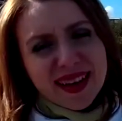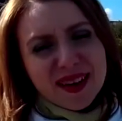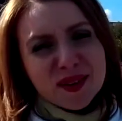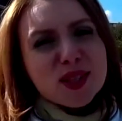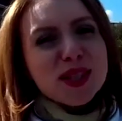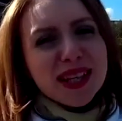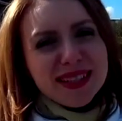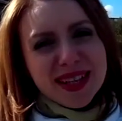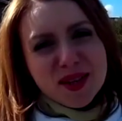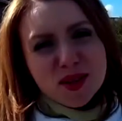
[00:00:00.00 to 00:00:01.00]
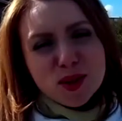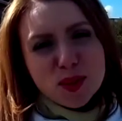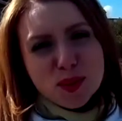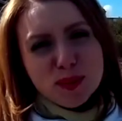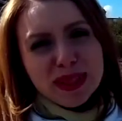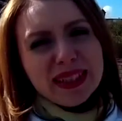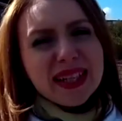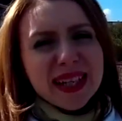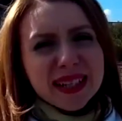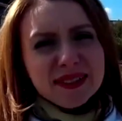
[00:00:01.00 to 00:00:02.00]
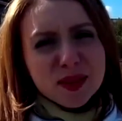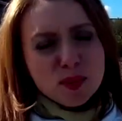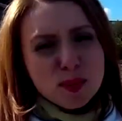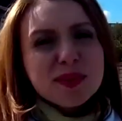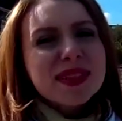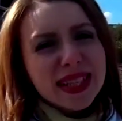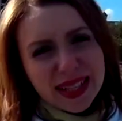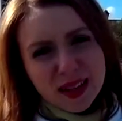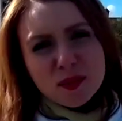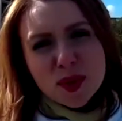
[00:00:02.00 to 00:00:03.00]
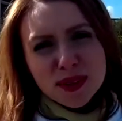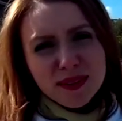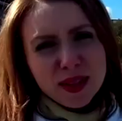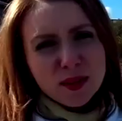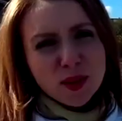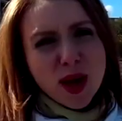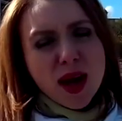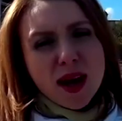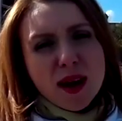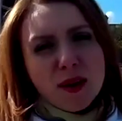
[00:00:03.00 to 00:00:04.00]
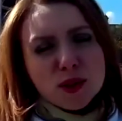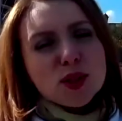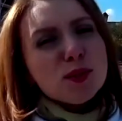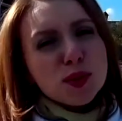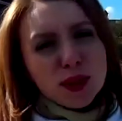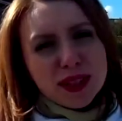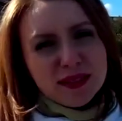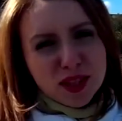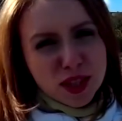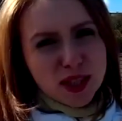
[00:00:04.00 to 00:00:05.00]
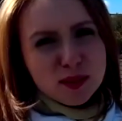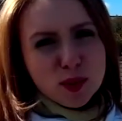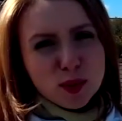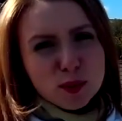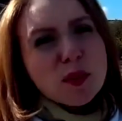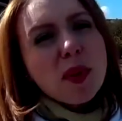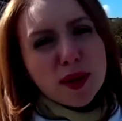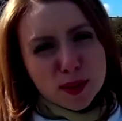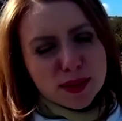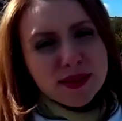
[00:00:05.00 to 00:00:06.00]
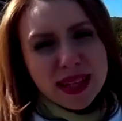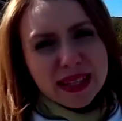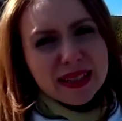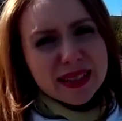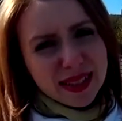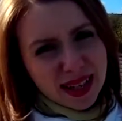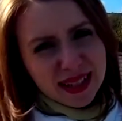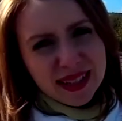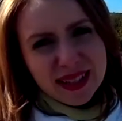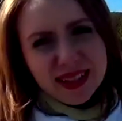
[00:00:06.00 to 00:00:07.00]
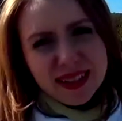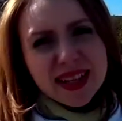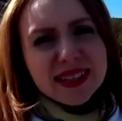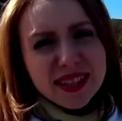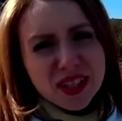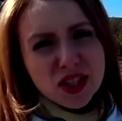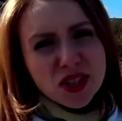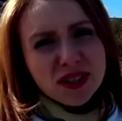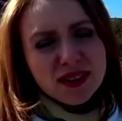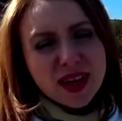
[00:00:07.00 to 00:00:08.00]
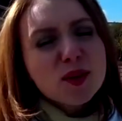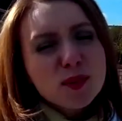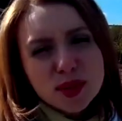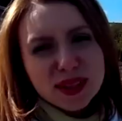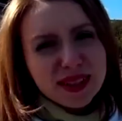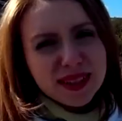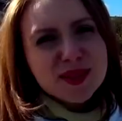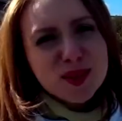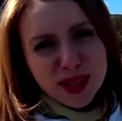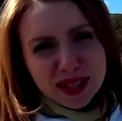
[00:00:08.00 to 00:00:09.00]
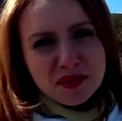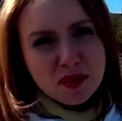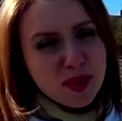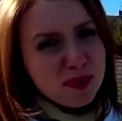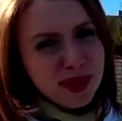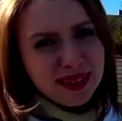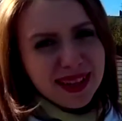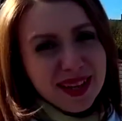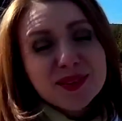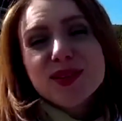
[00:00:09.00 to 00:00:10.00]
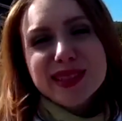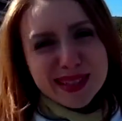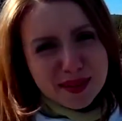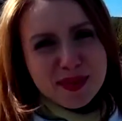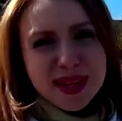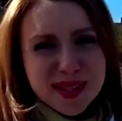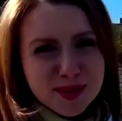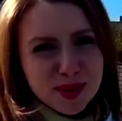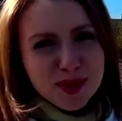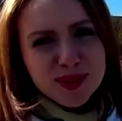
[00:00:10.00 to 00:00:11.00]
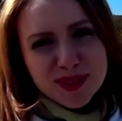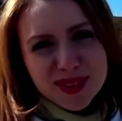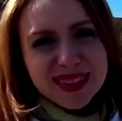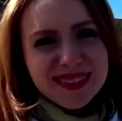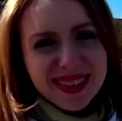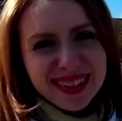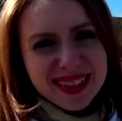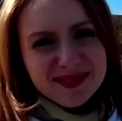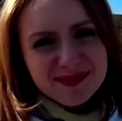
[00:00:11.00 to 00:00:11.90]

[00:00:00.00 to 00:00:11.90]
Очень надеюсь, что благодаря твоему профессиональному ответу очень многие новички смогут побороть свои страхи и достичь огромных результатов и побед. Ну и с нетерпением жду твоего ответа.